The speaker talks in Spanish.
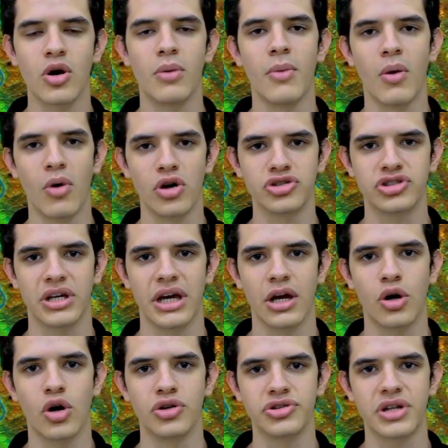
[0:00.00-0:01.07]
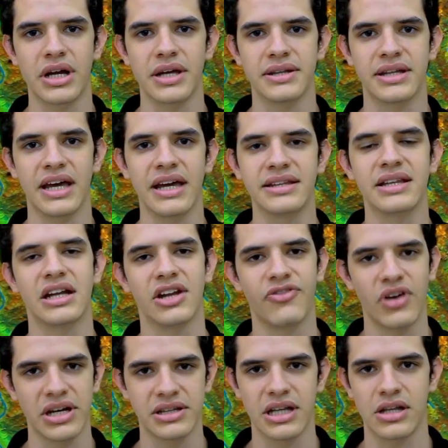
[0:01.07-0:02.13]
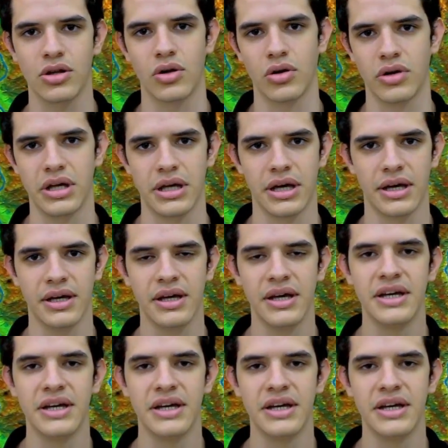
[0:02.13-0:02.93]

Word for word: como voces en contra de esta nefasta ideología.